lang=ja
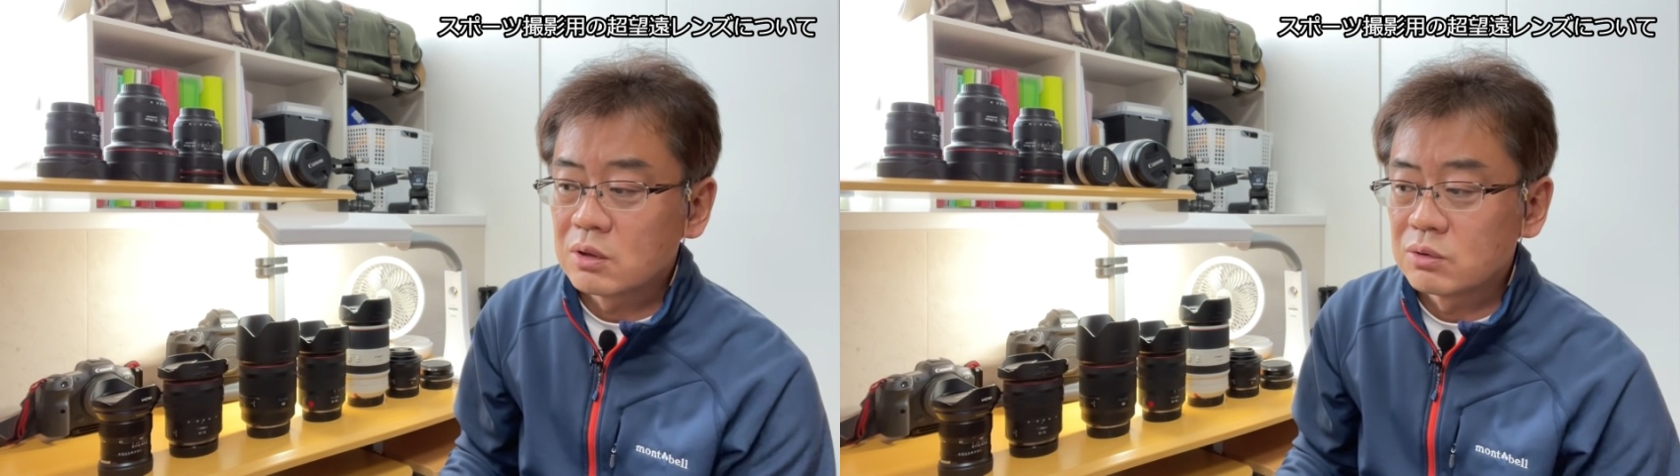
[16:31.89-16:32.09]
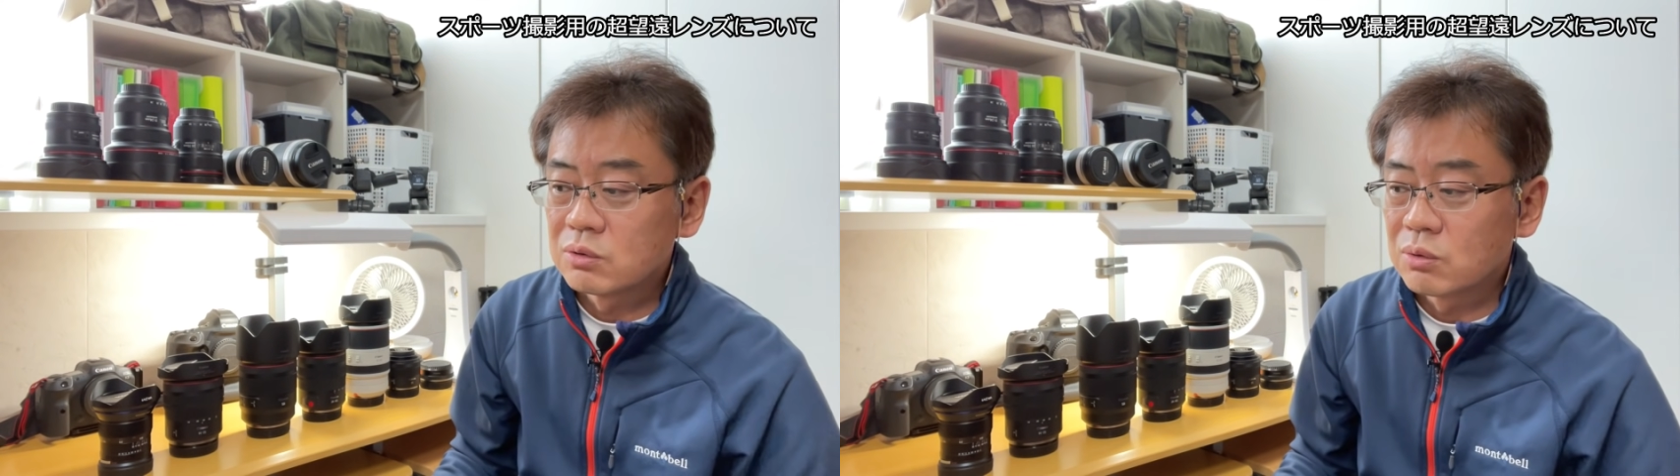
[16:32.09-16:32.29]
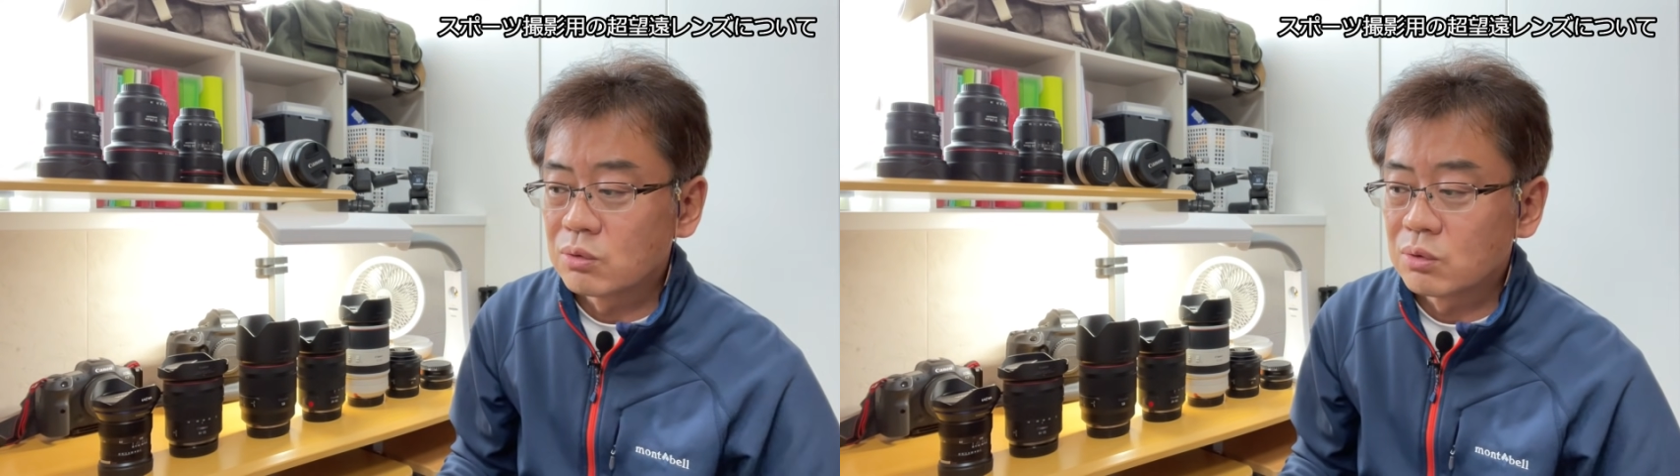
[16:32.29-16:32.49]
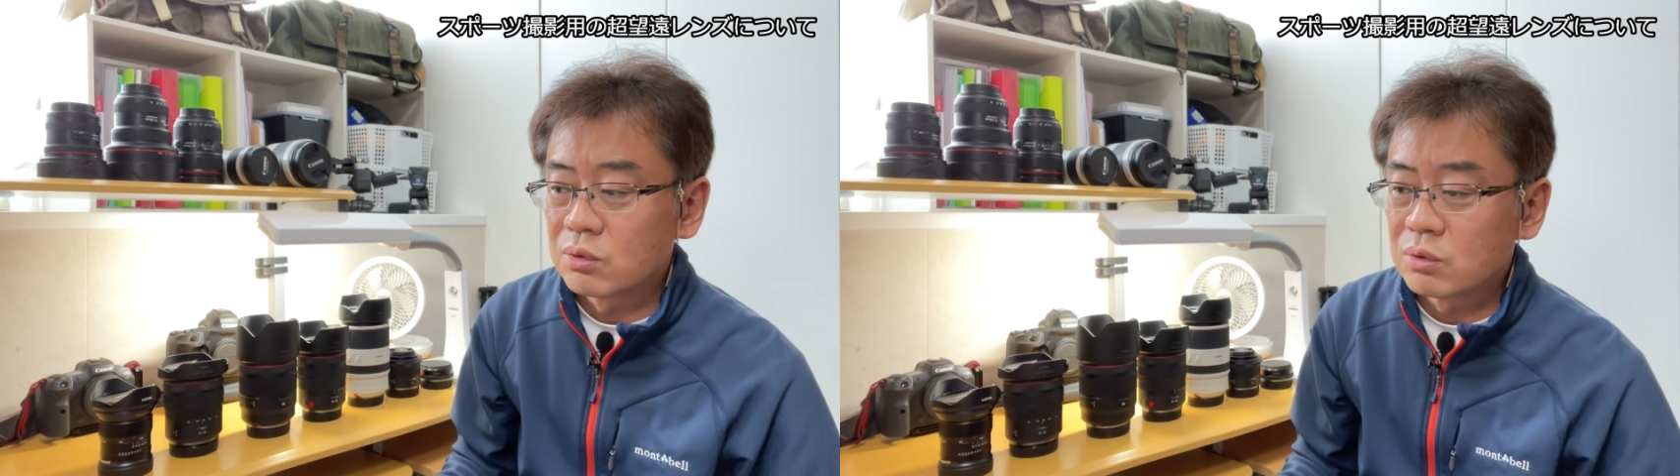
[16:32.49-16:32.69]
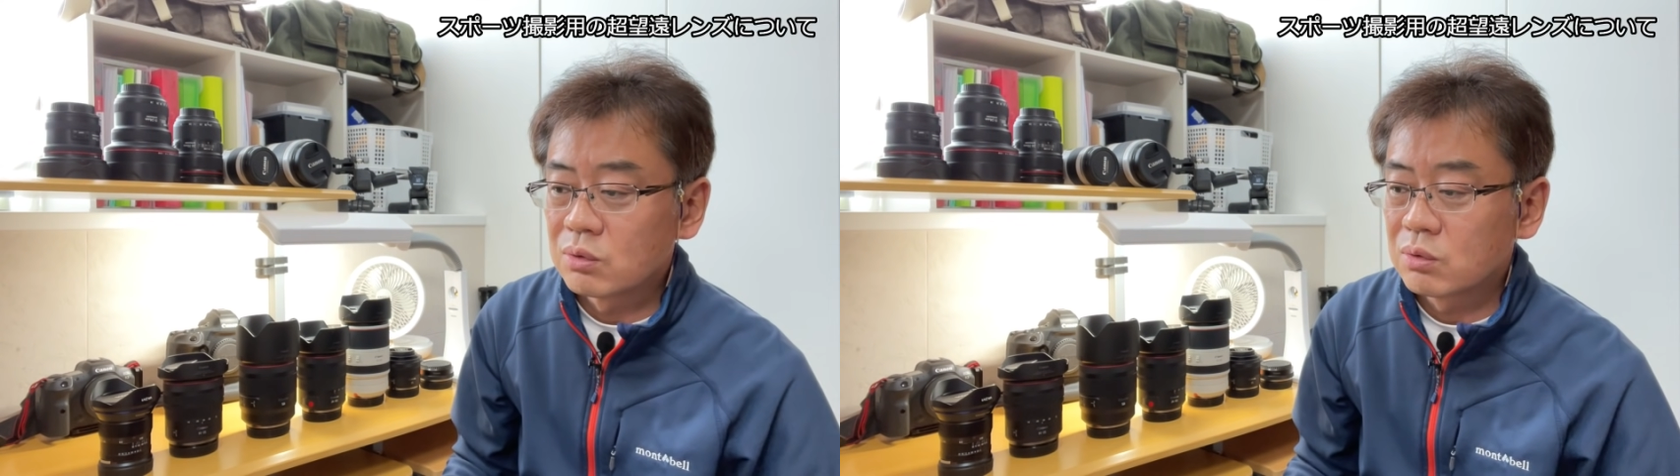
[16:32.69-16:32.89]
ていうこと
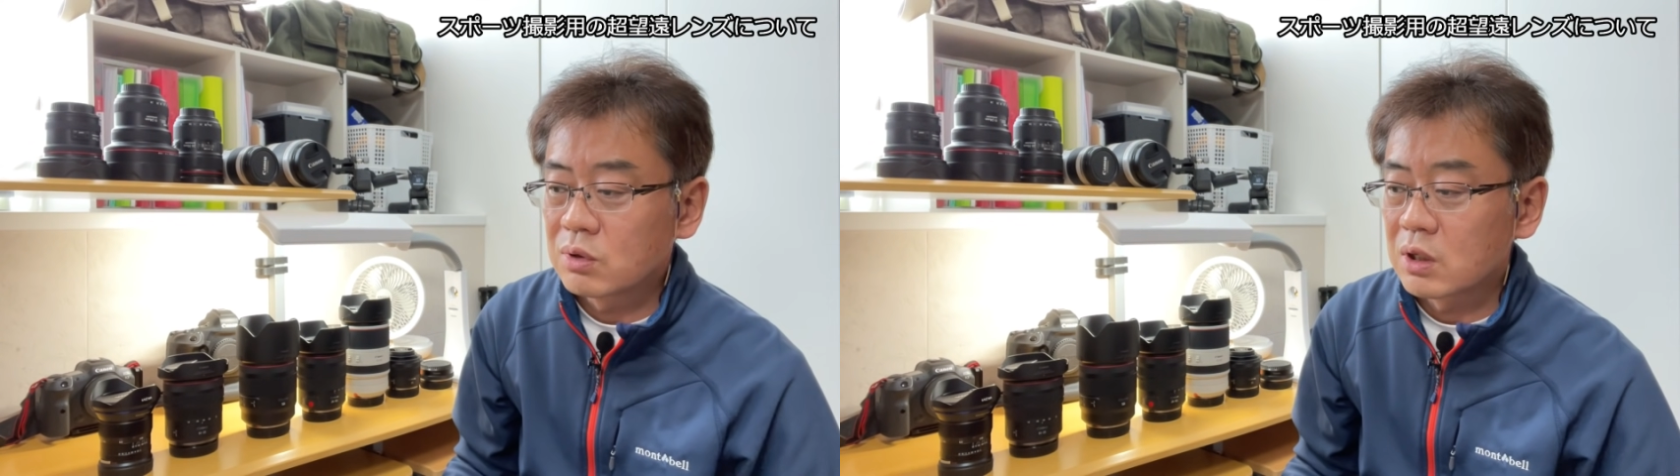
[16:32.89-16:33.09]
を